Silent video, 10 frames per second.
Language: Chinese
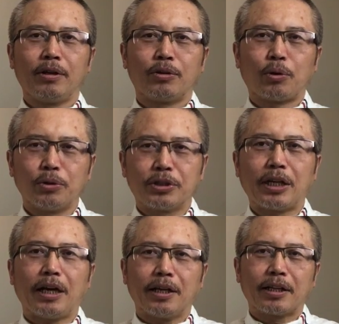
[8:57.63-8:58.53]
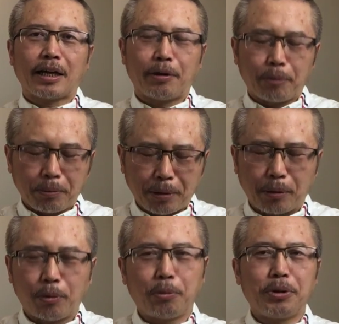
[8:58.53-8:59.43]
同时呢，他也为美
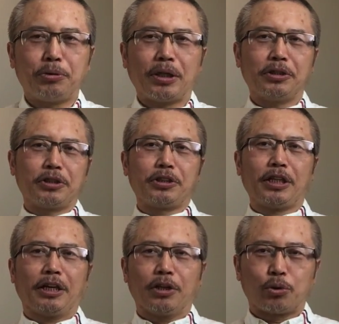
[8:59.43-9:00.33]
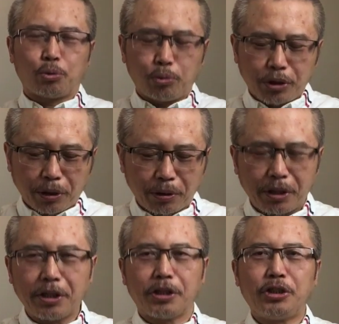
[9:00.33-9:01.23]
国为全世界除掉了
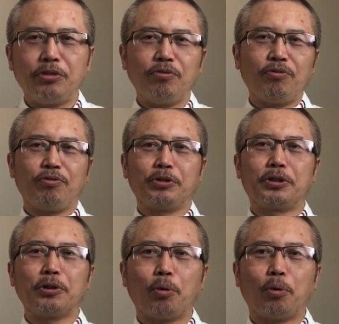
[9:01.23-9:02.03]
一个心腹之